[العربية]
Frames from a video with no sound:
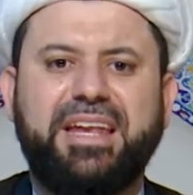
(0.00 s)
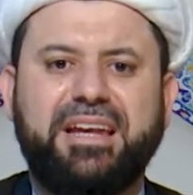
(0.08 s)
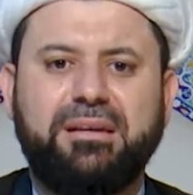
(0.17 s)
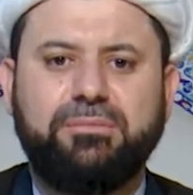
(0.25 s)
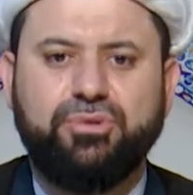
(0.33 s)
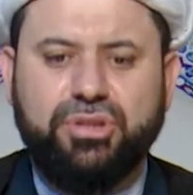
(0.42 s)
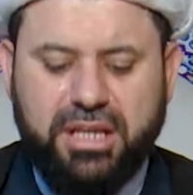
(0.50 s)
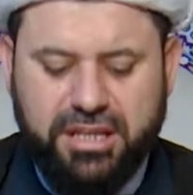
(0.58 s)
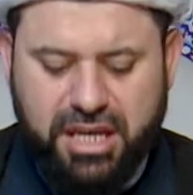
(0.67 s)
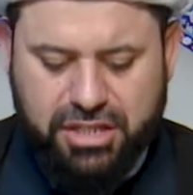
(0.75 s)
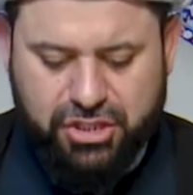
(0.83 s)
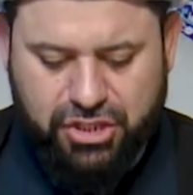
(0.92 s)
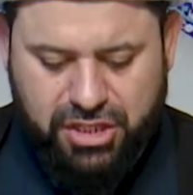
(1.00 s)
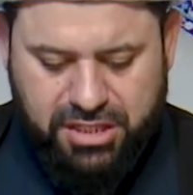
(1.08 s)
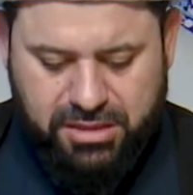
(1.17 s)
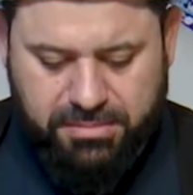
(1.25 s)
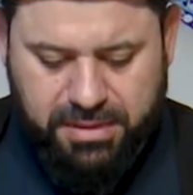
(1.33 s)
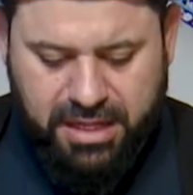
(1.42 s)

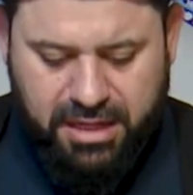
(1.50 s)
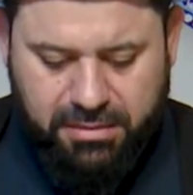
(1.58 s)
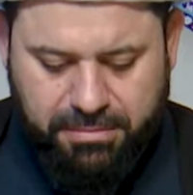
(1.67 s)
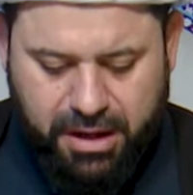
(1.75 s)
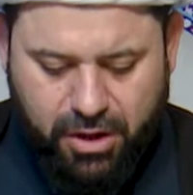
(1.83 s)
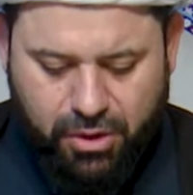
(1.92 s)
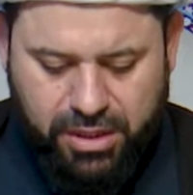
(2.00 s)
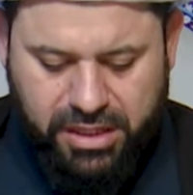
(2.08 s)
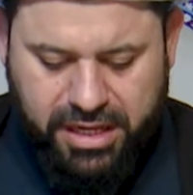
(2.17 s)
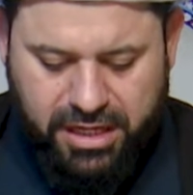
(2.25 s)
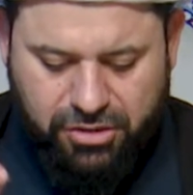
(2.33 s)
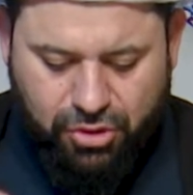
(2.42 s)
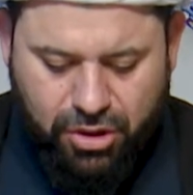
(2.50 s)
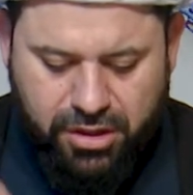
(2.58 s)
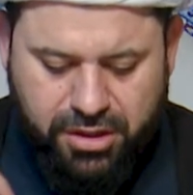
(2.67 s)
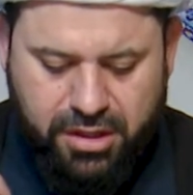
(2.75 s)
المتنجس بالبول يطهر